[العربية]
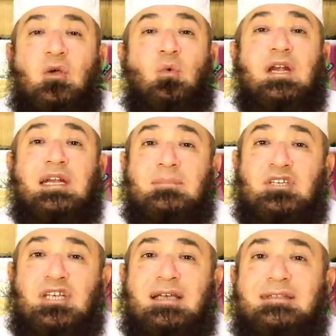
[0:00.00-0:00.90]
واللي
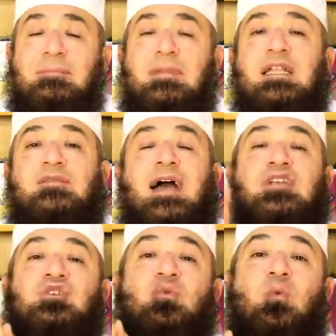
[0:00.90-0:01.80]
مش قادر ما
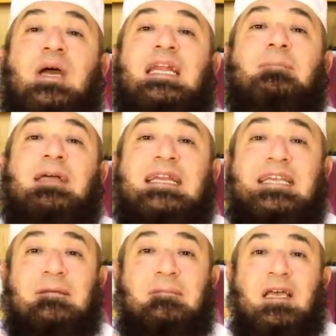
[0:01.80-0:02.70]
يدفعش ولا
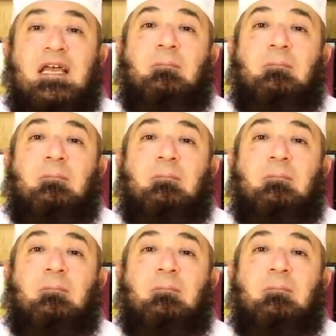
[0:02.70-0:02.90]
مليم